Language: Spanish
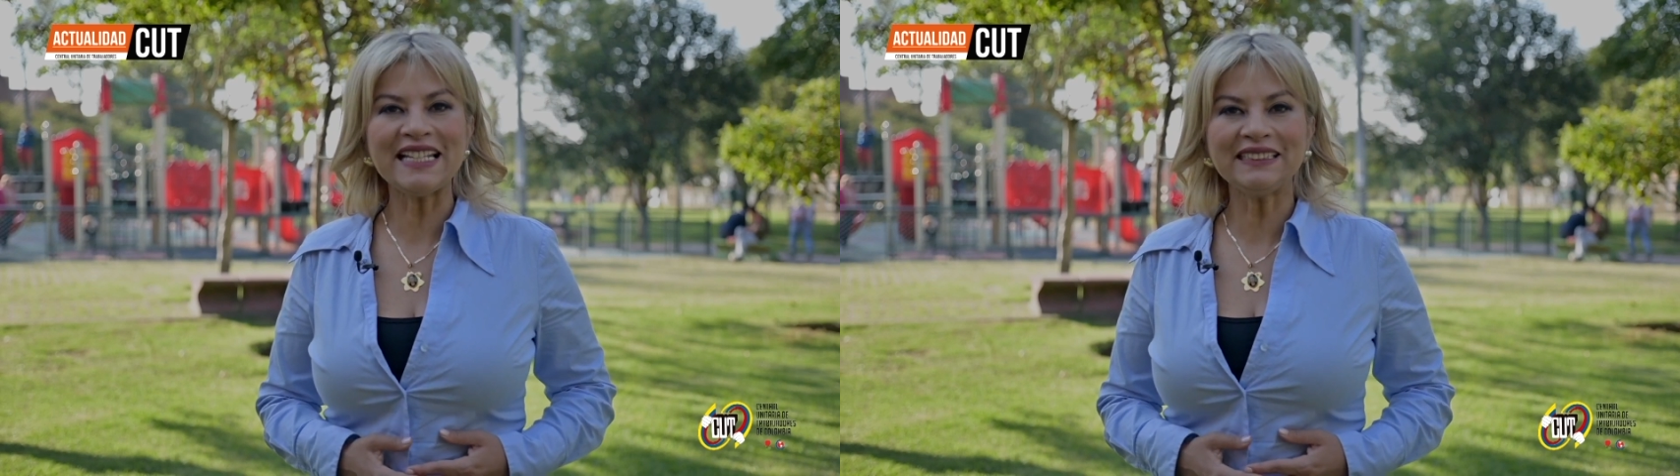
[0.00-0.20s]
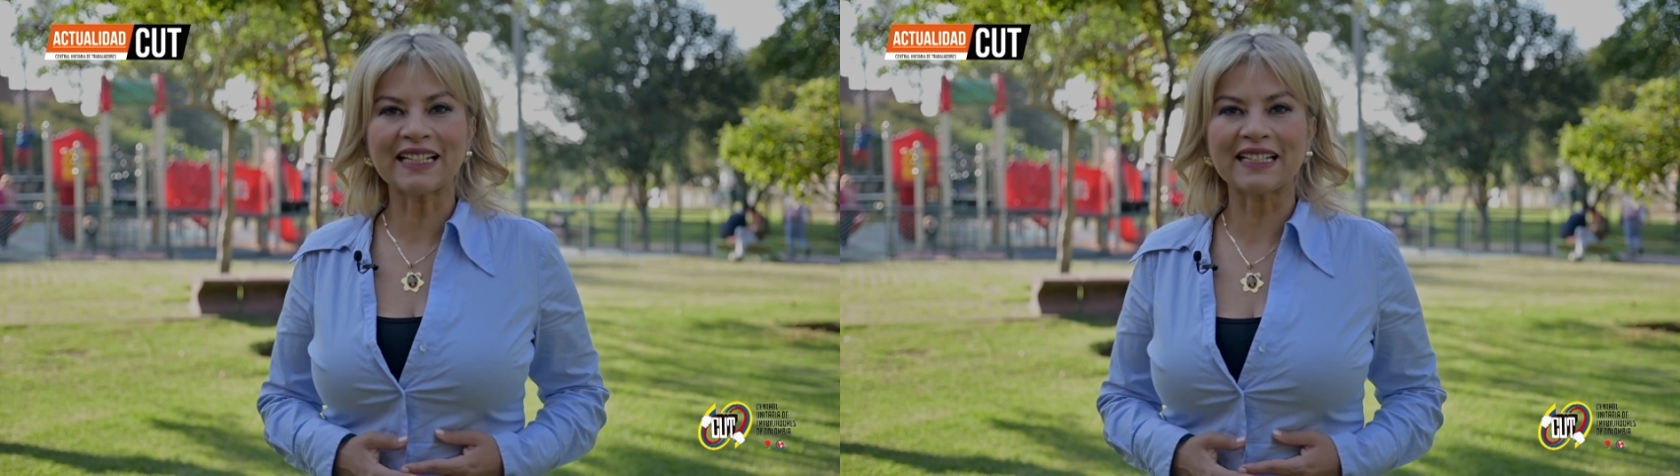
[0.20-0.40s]

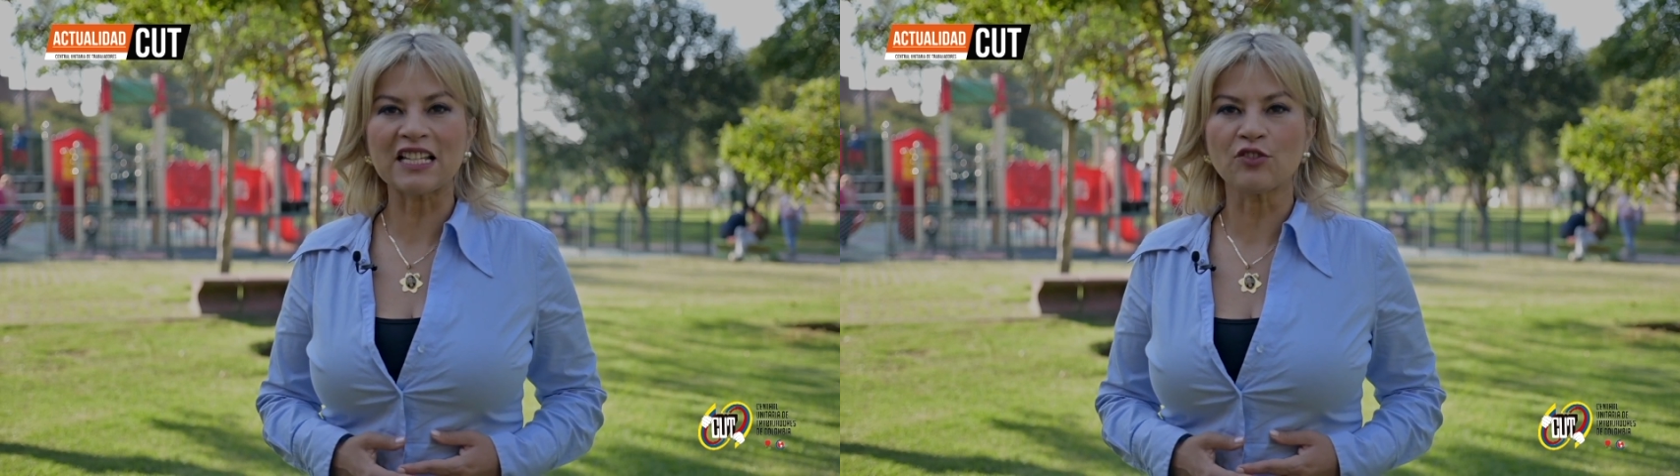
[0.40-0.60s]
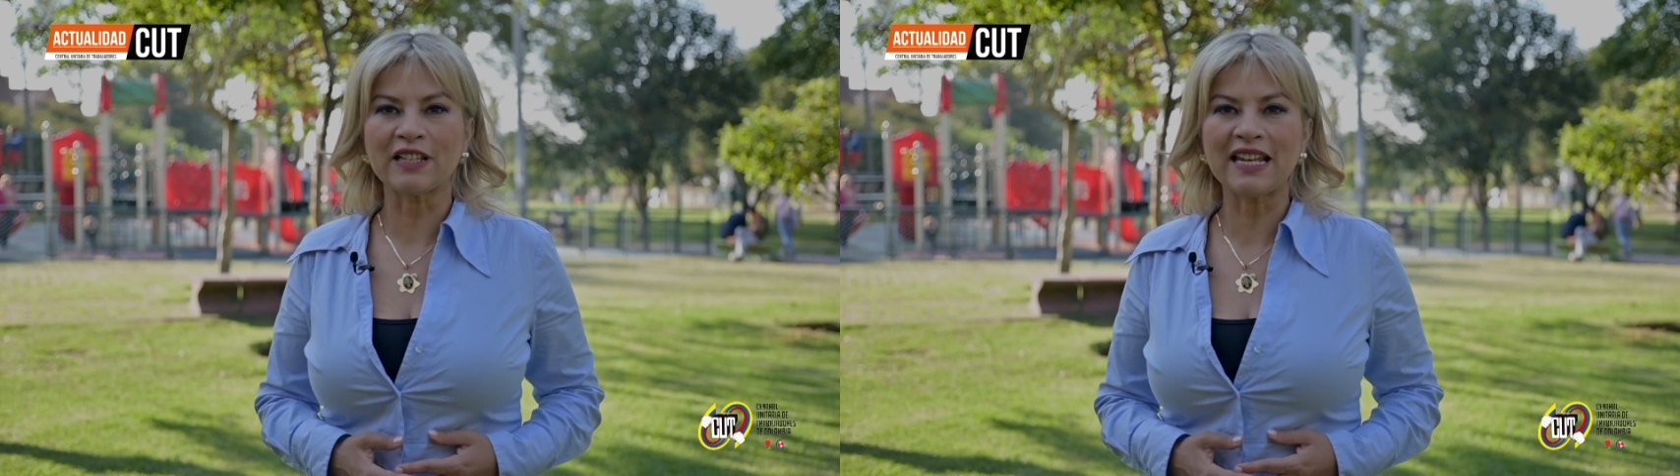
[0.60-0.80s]

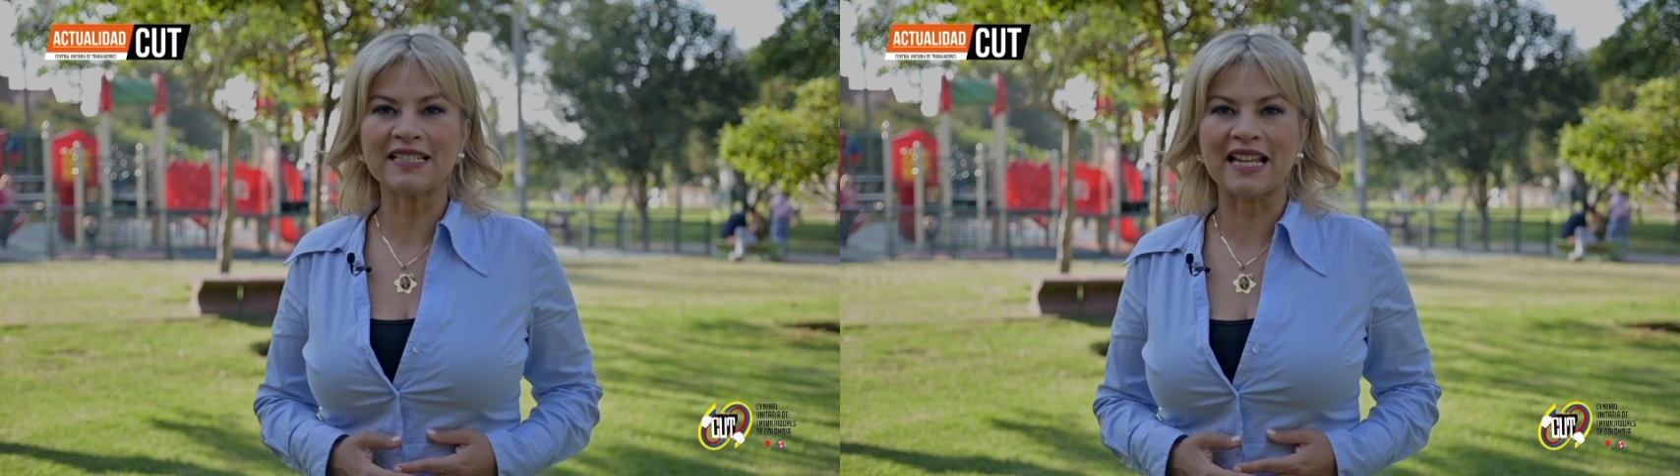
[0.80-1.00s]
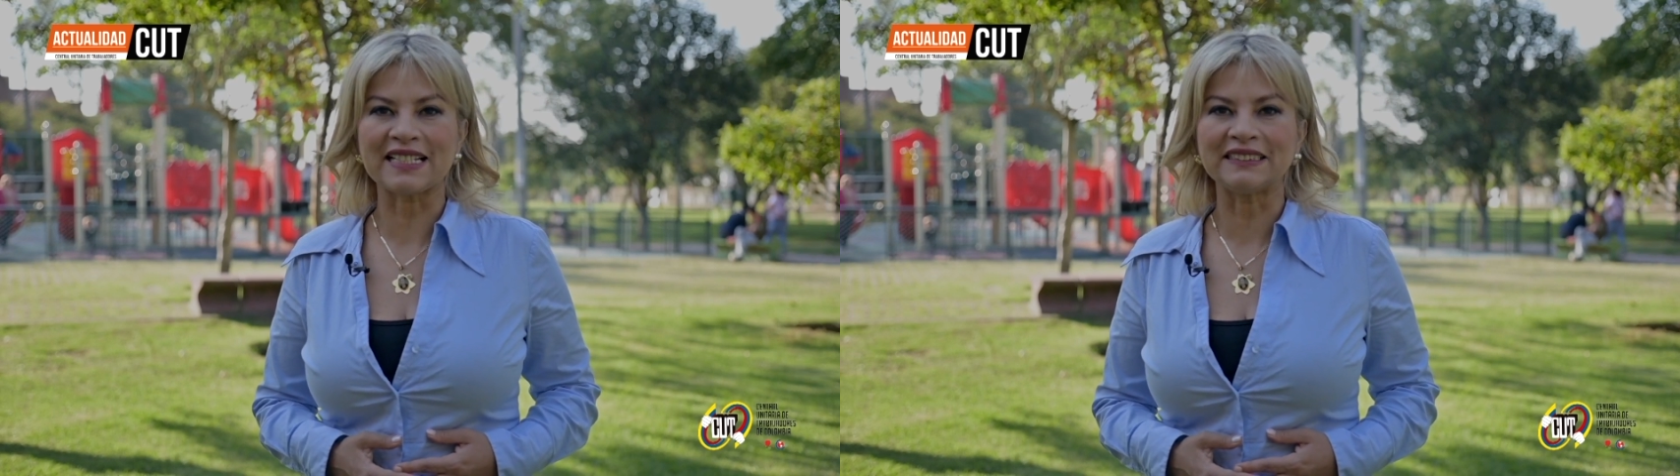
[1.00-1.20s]
Internacionales
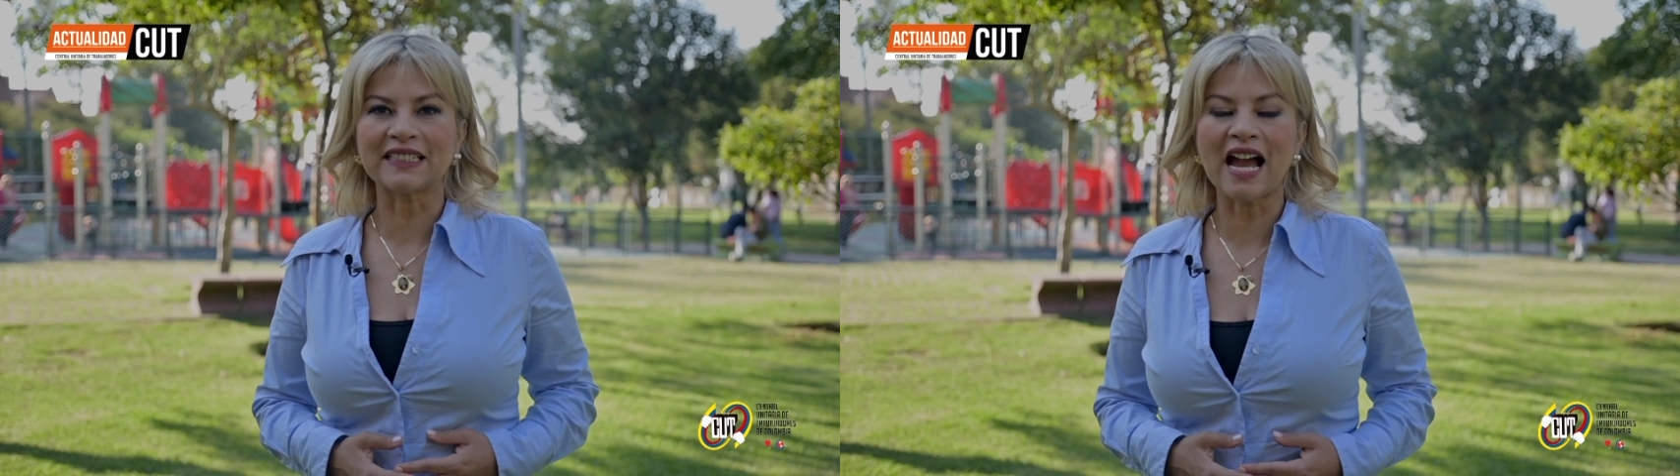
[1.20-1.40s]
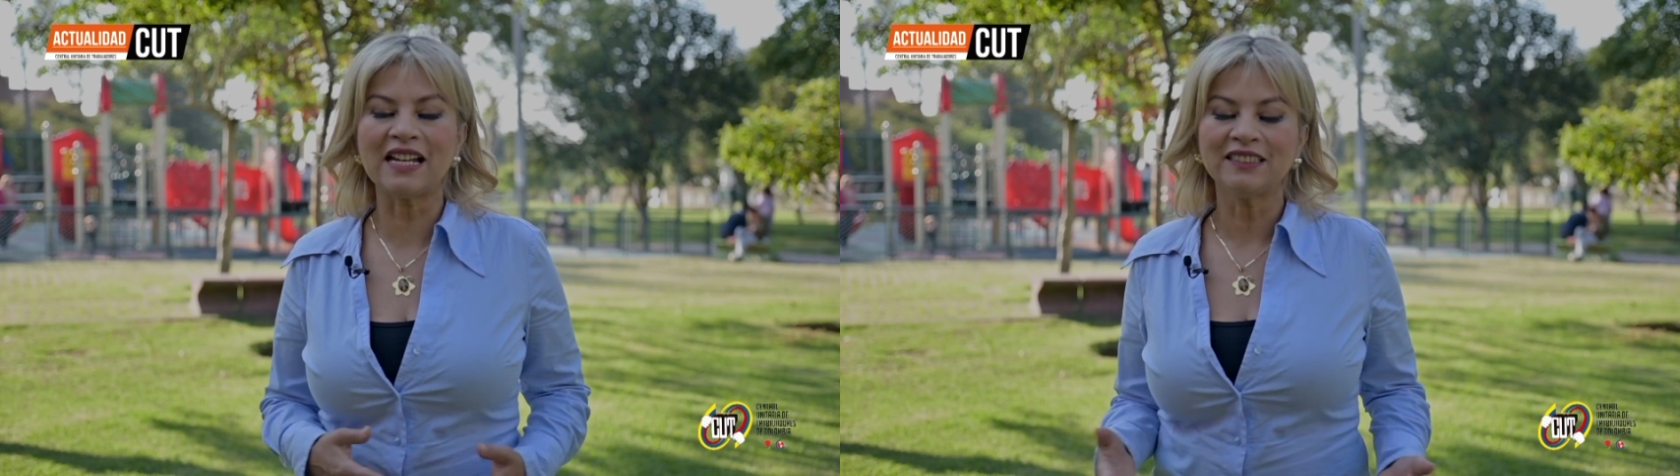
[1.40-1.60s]
de la
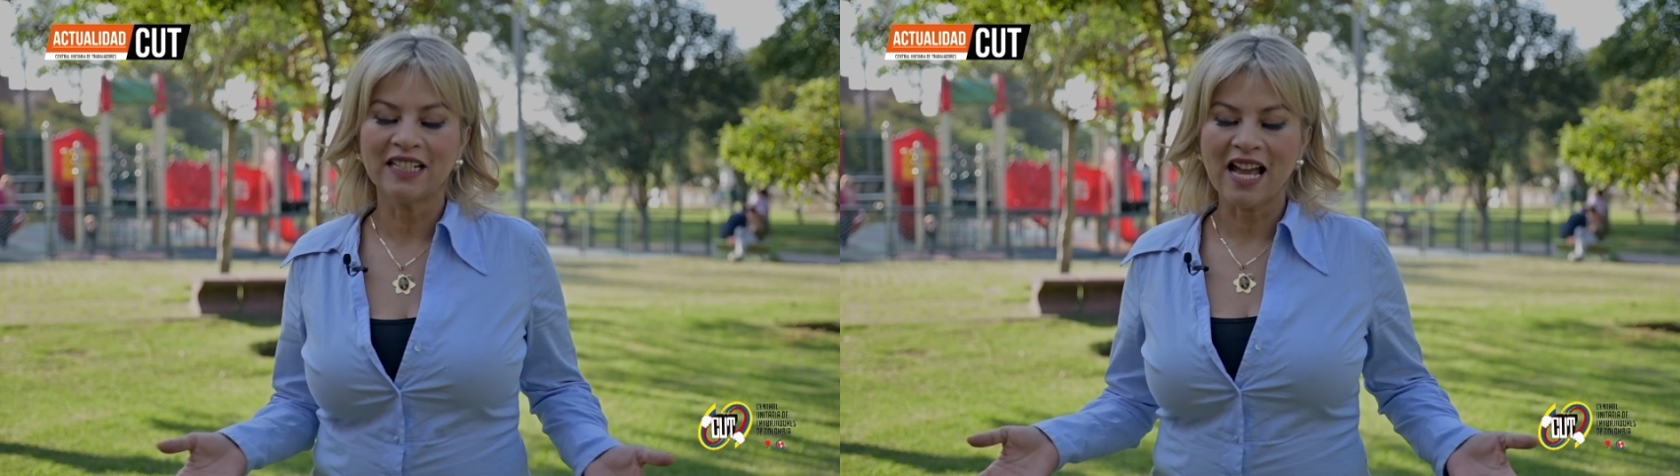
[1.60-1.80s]
Central,